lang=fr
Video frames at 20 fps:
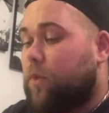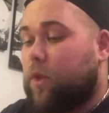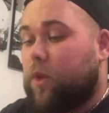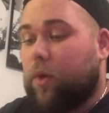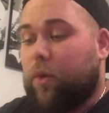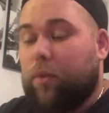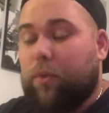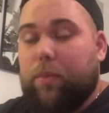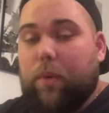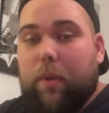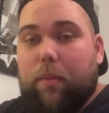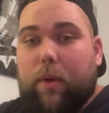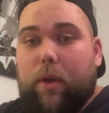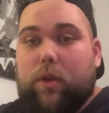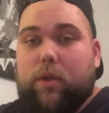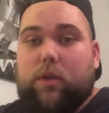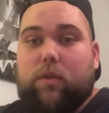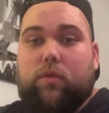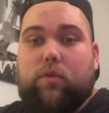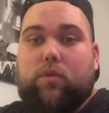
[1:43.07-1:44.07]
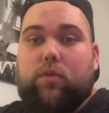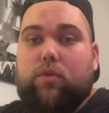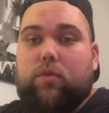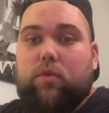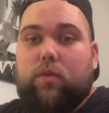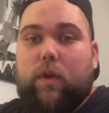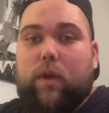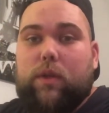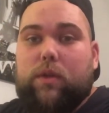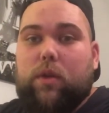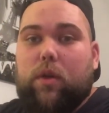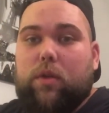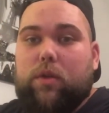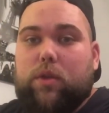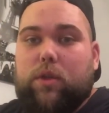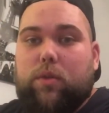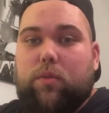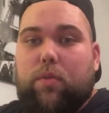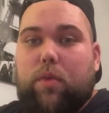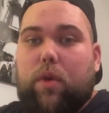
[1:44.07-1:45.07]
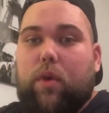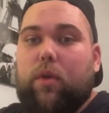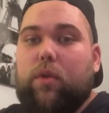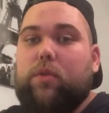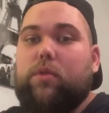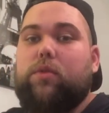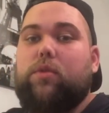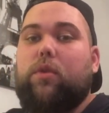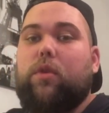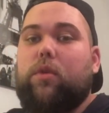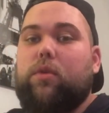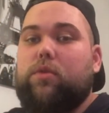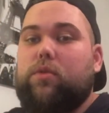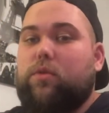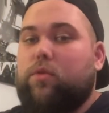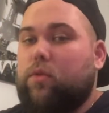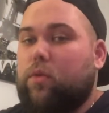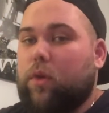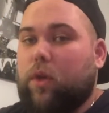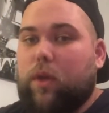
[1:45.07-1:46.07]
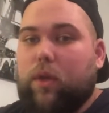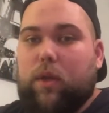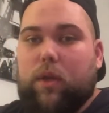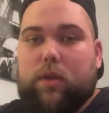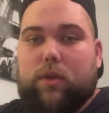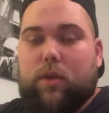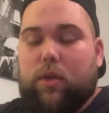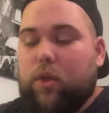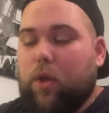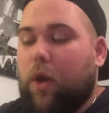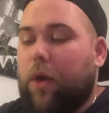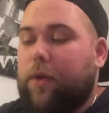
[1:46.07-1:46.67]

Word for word: il y a eu pas mal, j'ai vu de nouvelles sorties de box, genre Suric etc.